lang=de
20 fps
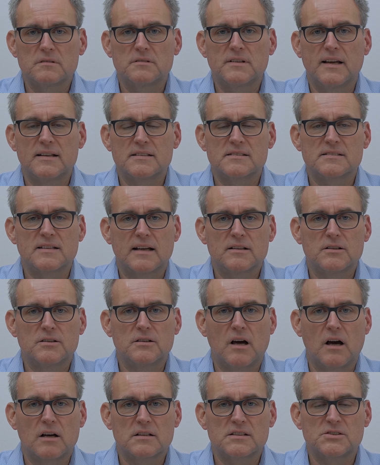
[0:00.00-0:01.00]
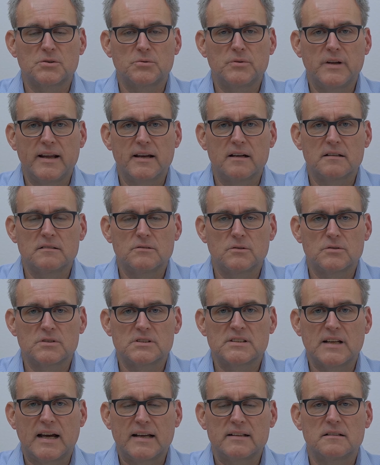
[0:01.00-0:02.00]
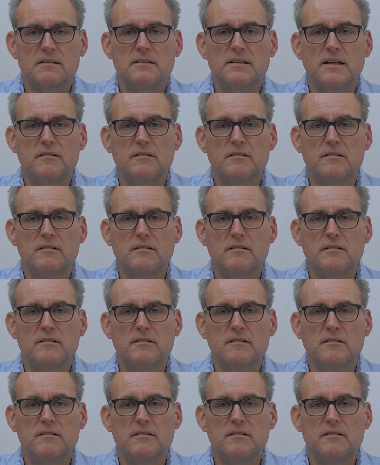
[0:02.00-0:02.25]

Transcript: Der ist seinen Aktionären und seinen